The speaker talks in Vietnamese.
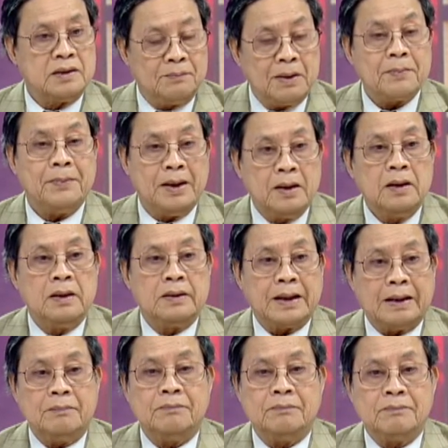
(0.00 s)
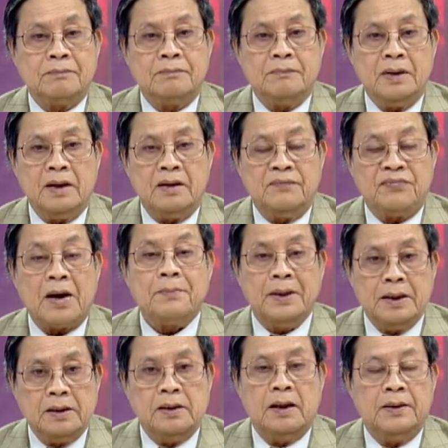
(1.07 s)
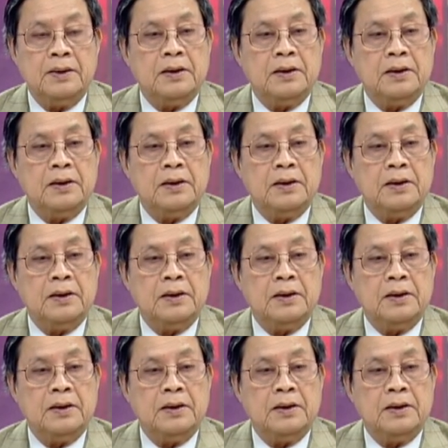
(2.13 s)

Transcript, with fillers: mắc bệnh tránh bị phát bệnh nữa